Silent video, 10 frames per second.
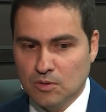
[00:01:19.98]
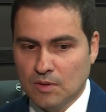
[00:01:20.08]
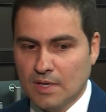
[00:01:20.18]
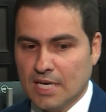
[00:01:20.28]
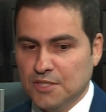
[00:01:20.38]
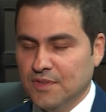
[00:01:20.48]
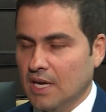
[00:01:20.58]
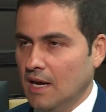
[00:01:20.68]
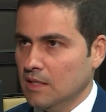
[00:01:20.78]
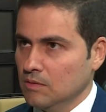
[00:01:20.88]
muito
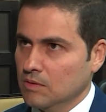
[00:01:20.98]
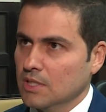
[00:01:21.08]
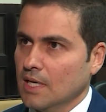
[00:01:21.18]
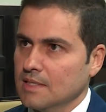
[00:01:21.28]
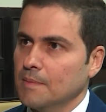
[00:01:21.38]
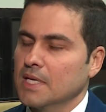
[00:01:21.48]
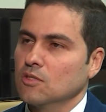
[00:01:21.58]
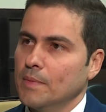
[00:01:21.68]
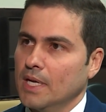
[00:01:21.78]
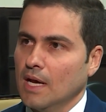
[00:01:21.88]
gratificado de estar recebendo
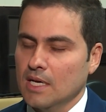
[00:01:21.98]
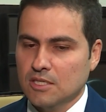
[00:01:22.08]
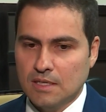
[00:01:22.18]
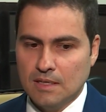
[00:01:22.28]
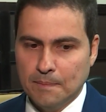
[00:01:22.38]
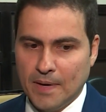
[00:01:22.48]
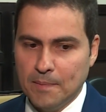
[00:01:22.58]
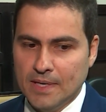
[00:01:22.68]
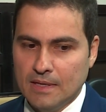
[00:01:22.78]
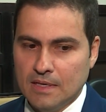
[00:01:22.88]
essa homenagem.
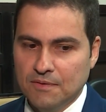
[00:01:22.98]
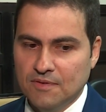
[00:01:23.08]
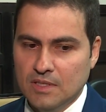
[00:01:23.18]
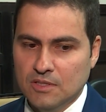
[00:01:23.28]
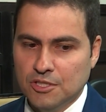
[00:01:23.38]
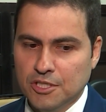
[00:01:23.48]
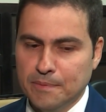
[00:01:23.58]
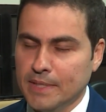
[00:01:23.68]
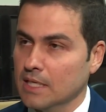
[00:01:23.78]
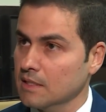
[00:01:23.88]
Para mim, que vim
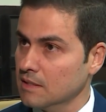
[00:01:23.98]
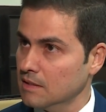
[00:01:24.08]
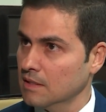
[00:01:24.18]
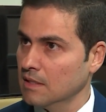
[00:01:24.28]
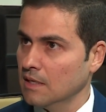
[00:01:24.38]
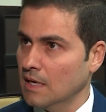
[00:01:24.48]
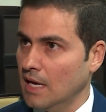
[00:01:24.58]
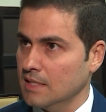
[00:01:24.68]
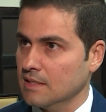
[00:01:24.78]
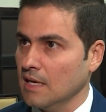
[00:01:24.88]
de Minas,
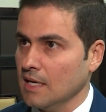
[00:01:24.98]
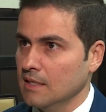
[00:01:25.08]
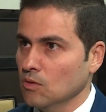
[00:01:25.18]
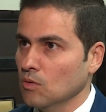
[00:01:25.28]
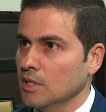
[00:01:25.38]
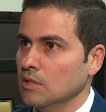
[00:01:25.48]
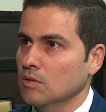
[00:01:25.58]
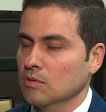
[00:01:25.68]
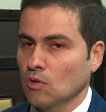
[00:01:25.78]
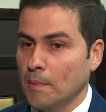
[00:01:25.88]
é, aqui no
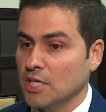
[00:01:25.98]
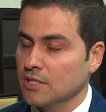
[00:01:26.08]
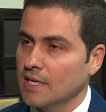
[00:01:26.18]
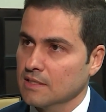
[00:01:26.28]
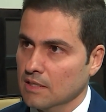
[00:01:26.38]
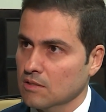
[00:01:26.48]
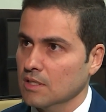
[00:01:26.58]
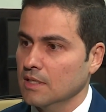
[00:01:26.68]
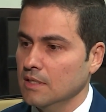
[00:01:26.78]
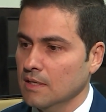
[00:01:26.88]
Rio, estou há mais de 10
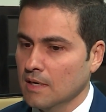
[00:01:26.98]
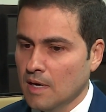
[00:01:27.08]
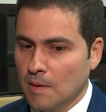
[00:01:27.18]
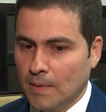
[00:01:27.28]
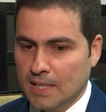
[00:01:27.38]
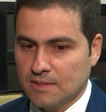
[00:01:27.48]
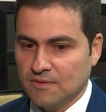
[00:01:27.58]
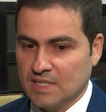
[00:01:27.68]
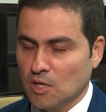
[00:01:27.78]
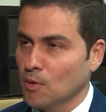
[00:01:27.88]
anos aqui,
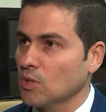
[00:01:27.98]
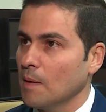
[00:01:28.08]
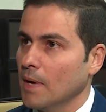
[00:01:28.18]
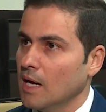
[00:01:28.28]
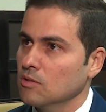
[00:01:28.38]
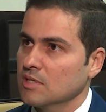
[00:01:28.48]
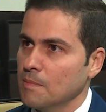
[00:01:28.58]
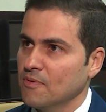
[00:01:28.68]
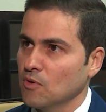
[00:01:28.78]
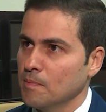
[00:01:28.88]
mas fazer o meu trabalho,
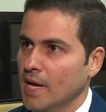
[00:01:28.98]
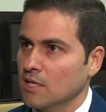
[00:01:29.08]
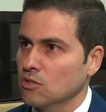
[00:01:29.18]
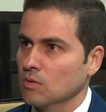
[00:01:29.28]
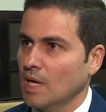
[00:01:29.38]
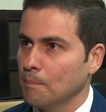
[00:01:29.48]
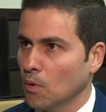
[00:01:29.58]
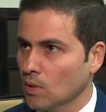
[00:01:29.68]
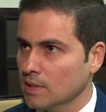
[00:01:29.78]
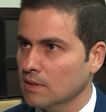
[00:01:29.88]
sempre fui médico da
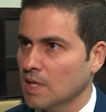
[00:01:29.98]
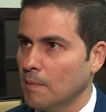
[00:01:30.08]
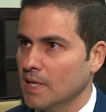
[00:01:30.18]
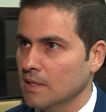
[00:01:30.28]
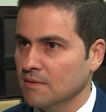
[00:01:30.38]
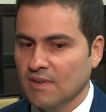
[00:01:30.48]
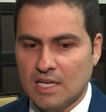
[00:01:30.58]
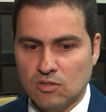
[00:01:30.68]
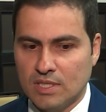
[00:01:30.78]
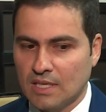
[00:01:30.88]
ponta, trabalhei em
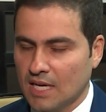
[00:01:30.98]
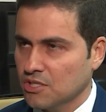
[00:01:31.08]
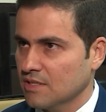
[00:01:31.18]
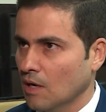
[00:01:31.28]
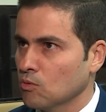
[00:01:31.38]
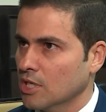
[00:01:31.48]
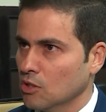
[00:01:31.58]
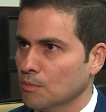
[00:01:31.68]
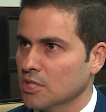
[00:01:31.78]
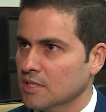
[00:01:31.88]
várias unidades de saúde
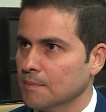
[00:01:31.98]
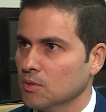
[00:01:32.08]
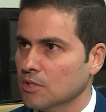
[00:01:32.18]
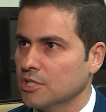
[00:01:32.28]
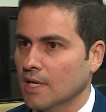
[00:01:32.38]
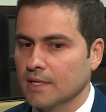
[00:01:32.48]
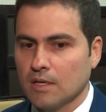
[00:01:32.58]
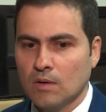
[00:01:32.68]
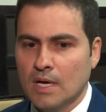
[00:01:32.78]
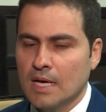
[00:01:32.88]
aqui do município do Rio de
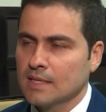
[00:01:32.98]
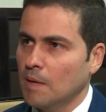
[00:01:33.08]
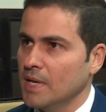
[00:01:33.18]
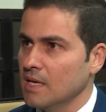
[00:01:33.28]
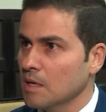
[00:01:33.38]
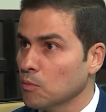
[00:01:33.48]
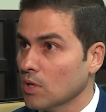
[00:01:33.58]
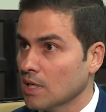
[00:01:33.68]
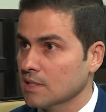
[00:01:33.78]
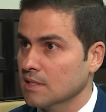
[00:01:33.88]
Janeiro, trabalhei em
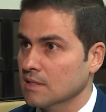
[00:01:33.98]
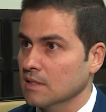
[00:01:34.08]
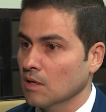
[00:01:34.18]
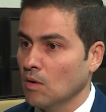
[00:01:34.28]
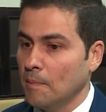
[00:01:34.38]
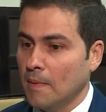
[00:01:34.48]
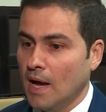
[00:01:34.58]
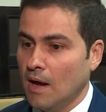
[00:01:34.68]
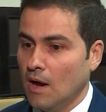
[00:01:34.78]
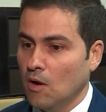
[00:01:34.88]
ambulâncias, então
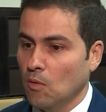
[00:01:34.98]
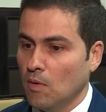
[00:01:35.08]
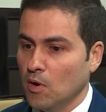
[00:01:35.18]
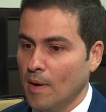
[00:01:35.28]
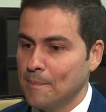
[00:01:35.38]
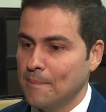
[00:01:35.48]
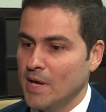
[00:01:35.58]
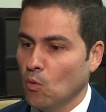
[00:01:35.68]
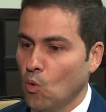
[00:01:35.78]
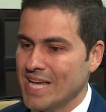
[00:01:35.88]
a, a, eu, a,
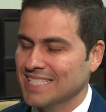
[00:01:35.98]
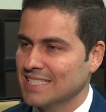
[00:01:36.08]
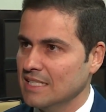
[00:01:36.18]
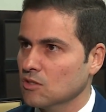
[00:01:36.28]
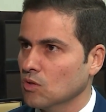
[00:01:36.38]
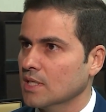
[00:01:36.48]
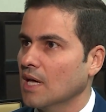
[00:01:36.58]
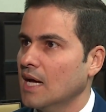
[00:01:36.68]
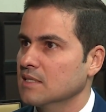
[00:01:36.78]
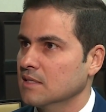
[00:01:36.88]
eu conheci as
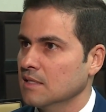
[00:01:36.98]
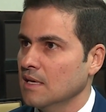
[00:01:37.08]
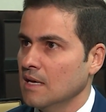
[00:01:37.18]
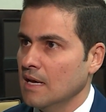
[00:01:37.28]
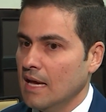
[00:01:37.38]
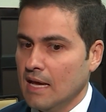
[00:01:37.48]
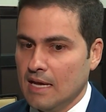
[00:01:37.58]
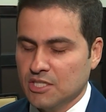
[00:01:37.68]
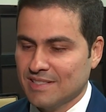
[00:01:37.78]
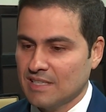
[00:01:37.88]
unidades
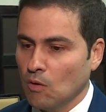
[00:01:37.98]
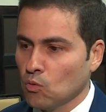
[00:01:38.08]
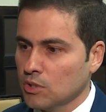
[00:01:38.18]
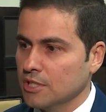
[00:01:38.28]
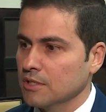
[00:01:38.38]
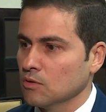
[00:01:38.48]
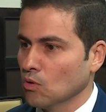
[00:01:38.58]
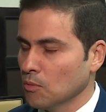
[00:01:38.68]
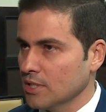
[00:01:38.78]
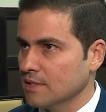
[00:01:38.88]
é, de saúde
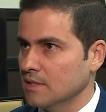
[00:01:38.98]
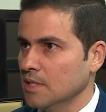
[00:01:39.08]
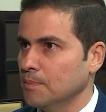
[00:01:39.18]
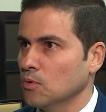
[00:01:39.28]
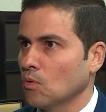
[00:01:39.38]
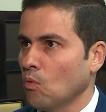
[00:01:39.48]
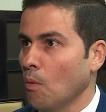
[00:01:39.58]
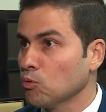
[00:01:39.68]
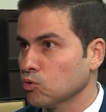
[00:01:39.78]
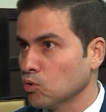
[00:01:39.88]
do município
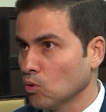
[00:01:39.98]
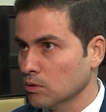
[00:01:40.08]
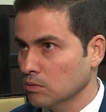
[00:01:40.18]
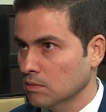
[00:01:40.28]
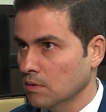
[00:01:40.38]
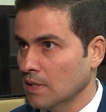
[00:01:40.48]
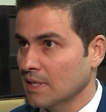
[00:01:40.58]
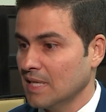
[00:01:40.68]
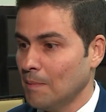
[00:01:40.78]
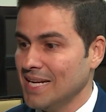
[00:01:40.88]
como um todo,
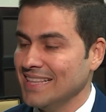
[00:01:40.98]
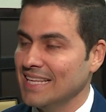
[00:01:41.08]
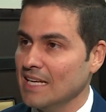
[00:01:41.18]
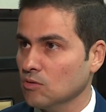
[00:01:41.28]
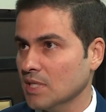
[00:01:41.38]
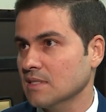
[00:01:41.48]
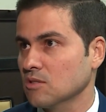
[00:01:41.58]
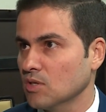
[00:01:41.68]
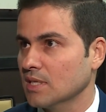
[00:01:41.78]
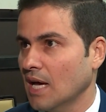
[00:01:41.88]
trabalhei dentro
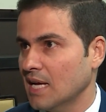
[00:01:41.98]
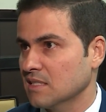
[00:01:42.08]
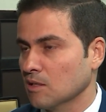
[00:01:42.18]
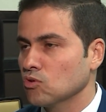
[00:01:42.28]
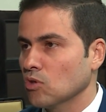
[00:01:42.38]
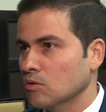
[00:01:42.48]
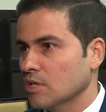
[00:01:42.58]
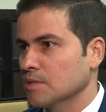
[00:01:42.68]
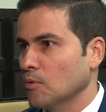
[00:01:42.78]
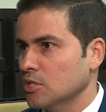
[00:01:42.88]
dessas unidades, não só no
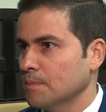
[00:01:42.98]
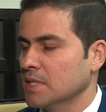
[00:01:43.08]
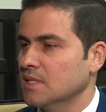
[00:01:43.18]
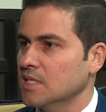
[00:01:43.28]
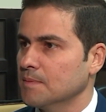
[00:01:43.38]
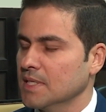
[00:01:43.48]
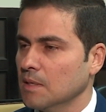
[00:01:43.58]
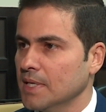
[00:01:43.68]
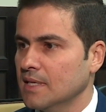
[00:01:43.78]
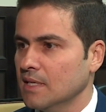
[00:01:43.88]
transporte de pacientes,
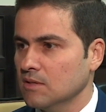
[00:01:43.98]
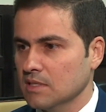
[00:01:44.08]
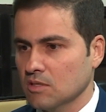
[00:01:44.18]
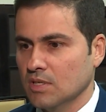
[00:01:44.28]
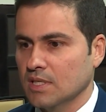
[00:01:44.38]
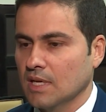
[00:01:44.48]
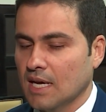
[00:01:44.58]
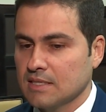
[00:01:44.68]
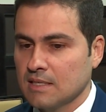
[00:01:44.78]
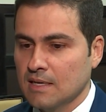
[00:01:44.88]
mas também dentro dessas
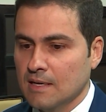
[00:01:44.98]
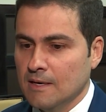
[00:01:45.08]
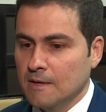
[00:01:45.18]
unidades,